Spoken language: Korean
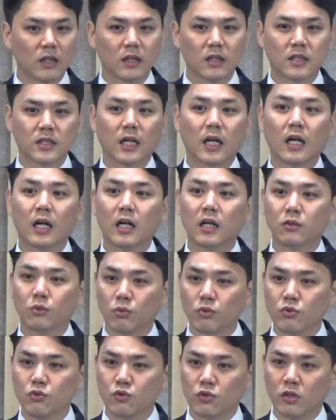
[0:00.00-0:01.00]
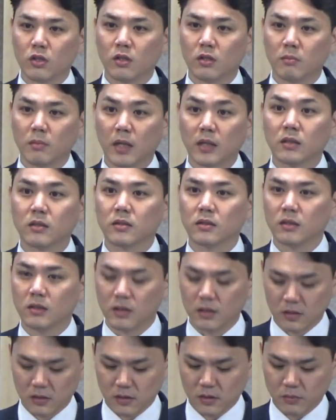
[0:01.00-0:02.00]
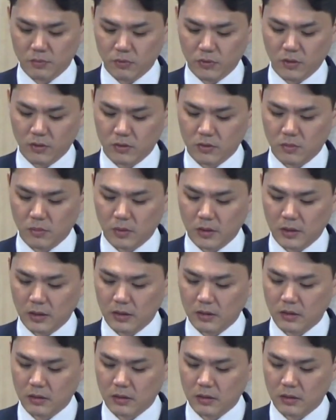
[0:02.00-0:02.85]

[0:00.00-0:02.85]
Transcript: 자아 도취만은 있을 뿐이었습니다.